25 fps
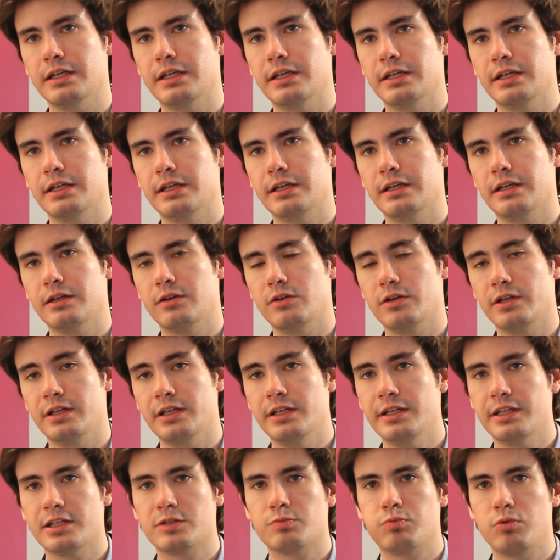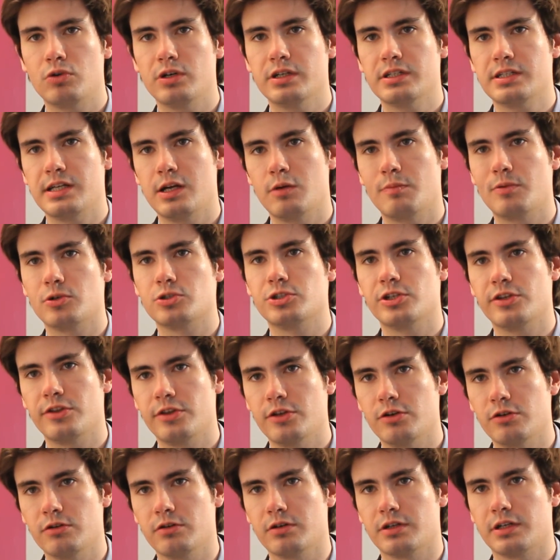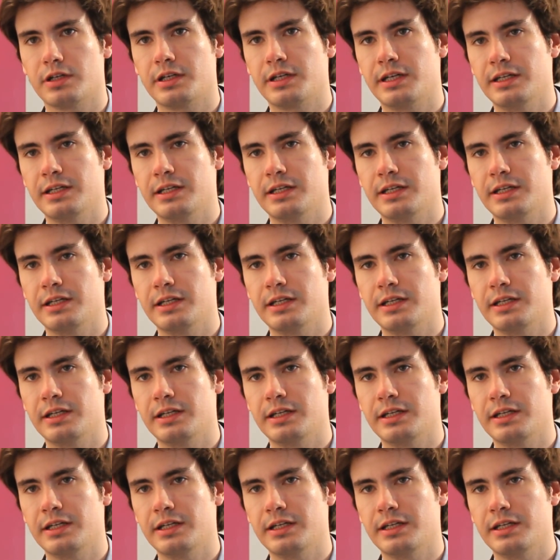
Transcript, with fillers: eh, y después la oposición,